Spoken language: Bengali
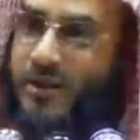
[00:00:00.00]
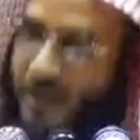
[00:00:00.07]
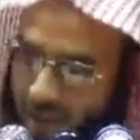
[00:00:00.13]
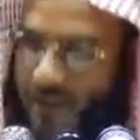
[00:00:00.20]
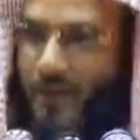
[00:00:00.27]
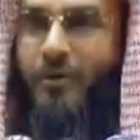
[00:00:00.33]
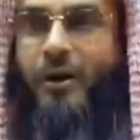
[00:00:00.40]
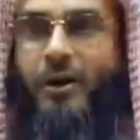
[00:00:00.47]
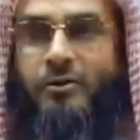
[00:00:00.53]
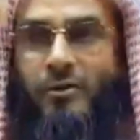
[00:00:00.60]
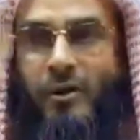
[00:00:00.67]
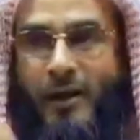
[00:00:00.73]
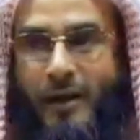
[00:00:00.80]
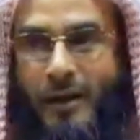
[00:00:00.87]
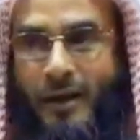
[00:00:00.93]
সেটাও
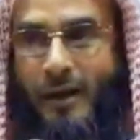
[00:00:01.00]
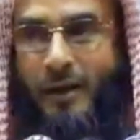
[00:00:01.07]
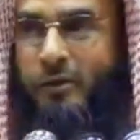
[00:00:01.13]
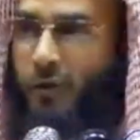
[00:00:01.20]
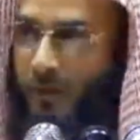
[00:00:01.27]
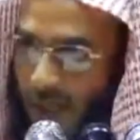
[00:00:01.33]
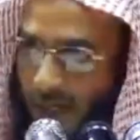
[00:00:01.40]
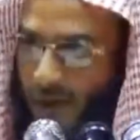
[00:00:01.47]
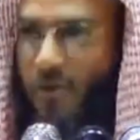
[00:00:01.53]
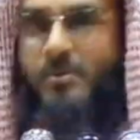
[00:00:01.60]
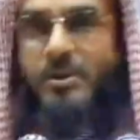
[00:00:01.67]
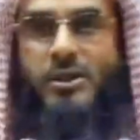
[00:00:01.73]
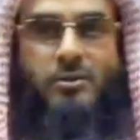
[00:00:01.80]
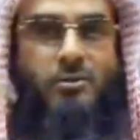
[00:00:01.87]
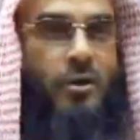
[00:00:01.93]
হয়তো হয় না তখন আরো
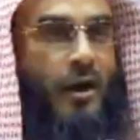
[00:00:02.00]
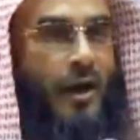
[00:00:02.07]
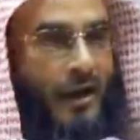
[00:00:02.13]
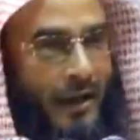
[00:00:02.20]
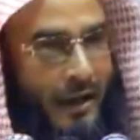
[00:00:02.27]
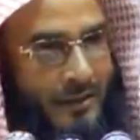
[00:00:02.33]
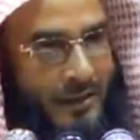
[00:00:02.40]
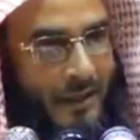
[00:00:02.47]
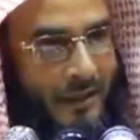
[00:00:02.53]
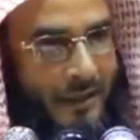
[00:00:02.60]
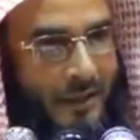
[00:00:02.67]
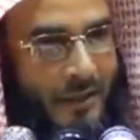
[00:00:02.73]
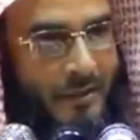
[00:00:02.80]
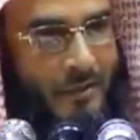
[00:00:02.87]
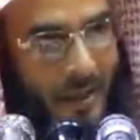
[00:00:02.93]
বেশি ধোকা খেয়ে যায়
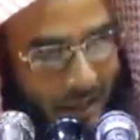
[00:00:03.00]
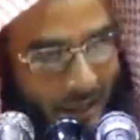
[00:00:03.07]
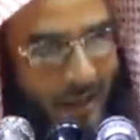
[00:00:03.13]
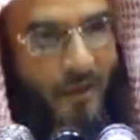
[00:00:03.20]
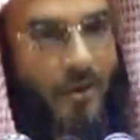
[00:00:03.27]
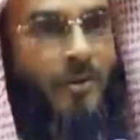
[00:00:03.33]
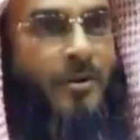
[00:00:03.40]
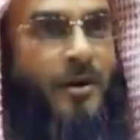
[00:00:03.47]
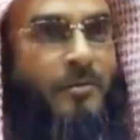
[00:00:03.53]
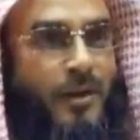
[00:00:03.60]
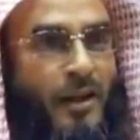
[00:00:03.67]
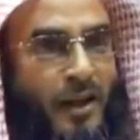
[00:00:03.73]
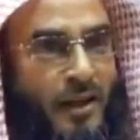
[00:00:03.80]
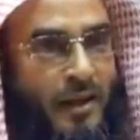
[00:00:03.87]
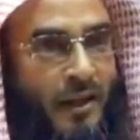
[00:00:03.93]
টাকারও অভাব
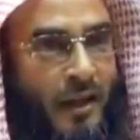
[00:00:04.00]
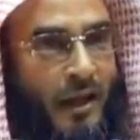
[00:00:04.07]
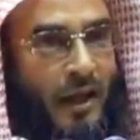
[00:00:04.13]
নেই